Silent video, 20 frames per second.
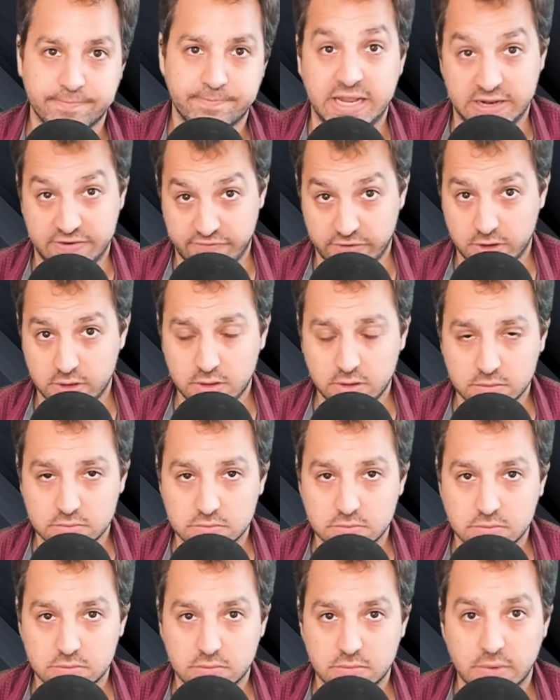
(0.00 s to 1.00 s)
Ils veulent
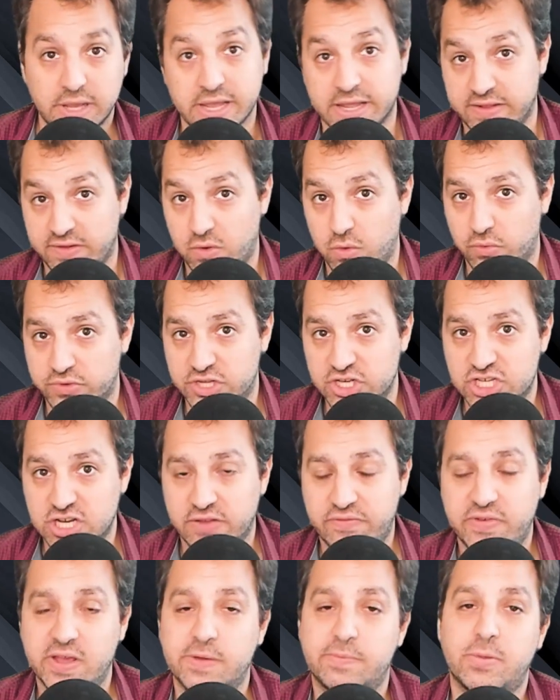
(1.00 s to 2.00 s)
et ils l'ont déjà
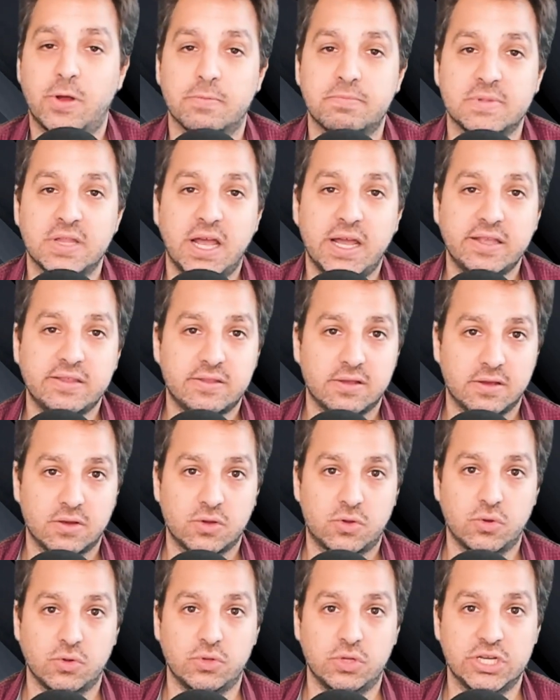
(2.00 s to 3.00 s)
fait avec Prop Night,
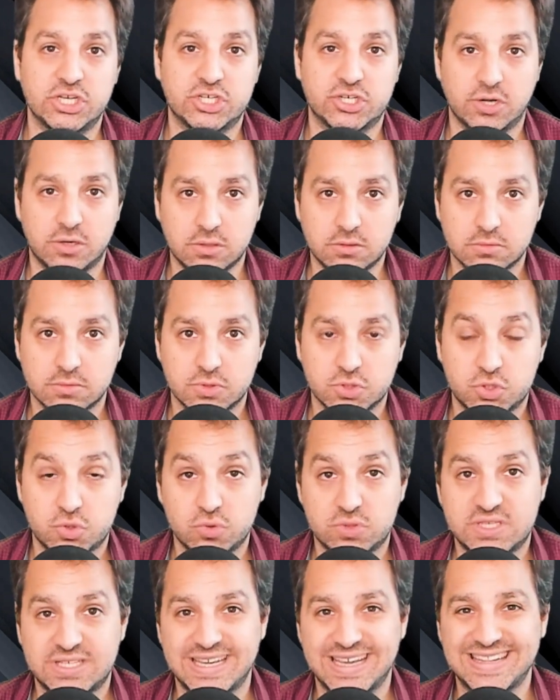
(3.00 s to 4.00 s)
que des gens
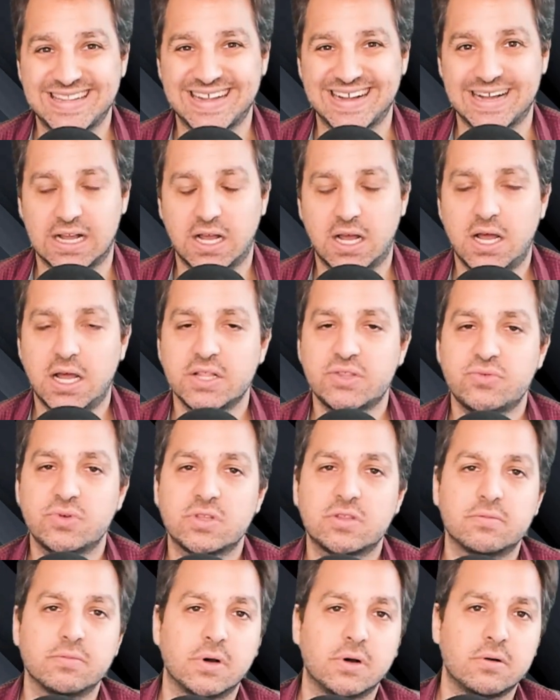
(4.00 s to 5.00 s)
soutiennent
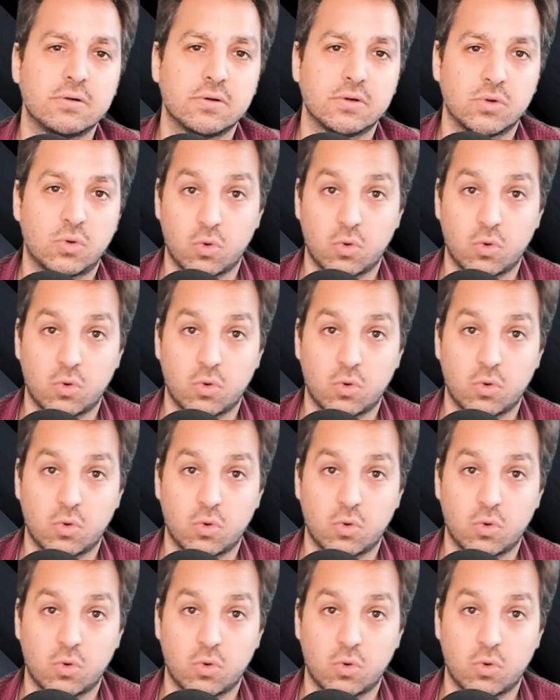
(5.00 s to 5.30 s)
gratuitement,